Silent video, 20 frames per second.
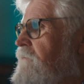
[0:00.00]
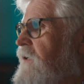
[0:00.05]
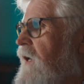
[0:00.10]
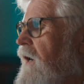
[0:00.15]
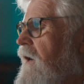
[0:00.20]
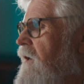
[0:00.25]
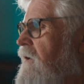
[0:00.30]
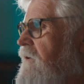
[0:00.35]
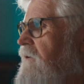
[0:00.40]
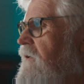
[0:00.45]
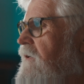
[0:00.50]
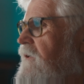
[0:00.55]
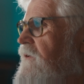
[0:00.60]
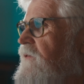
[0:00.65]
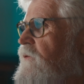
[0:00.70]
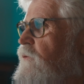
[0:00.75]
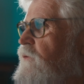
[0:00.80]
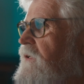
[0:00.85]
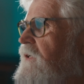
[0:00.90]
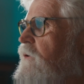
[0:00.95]
ja,
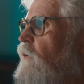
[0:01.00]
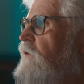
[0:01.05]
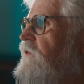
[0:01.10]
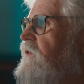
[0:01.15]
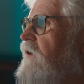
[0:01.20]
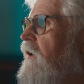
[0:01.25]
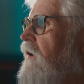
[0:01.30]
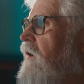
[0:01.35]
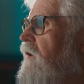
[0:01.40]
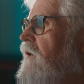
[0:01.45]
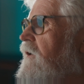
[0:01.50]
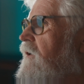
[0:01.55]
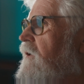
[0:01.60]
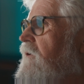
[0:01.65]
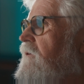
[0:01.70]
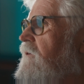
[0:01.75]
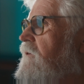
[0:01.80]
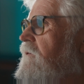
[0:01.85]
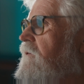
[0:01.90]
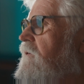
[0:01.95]
also die
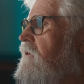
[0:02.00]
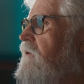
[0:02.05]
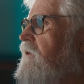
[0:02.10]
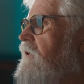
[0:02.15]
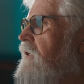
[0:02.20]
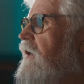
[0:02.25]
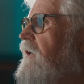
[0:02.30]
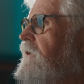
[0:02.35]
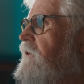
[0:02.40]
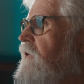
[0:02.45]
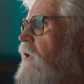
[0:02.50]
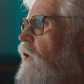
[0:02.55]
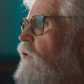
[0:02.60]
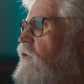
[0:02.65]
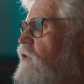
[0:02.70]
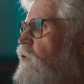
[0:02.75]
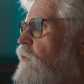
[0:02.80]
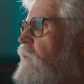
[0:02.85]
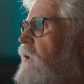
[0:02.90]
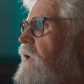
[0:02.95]
Oscara, die hatte ich auch
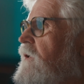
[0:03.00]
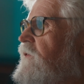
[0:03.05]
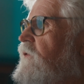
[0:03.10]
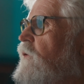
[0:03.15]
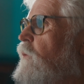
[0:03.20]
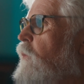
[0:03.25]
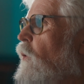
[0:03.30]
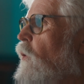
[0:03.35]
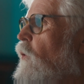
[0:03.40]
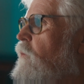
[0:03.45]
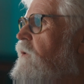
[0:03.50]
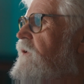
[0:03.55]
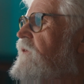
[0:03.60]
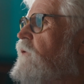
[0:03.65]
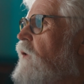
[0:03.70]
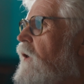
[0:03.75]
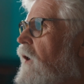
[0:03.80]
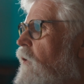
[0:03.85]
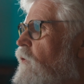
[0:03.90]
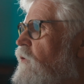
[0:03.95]
schon mal zur Probe
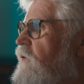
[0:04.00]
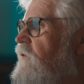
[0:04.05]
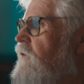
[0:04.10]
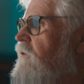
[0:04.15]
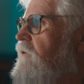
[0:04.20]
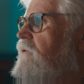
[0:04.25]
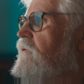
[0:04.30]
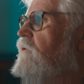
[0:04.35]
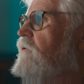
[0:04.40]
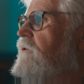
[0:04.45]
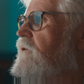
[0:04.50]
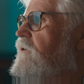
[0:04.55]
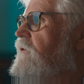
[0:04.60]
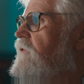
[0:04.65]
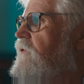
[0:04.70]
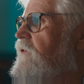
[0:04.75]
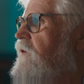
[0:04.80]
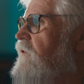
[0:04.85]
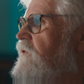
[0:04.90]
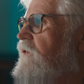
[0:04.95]
zu Hause
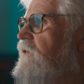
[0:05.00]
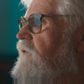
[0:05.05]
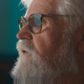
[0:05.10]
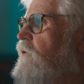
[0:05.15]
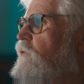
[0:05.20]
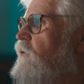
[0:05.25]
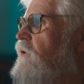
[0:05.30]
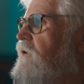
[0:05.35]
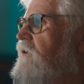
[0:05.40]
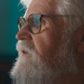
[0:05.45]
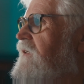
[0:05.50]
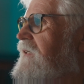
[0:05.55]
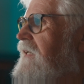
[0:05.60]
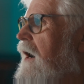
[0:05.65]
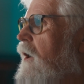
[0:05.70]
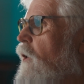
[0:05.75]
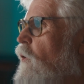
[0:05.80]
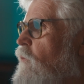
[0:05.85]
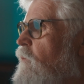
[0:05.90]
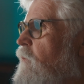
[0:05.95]
und das ist natürlich ein
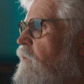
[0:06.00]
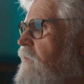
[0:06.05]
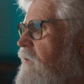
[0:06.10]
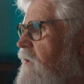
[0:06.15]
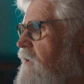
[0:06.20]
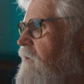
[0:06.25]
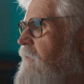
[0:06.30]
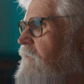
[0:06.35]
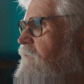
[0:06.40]
Traum. Ja.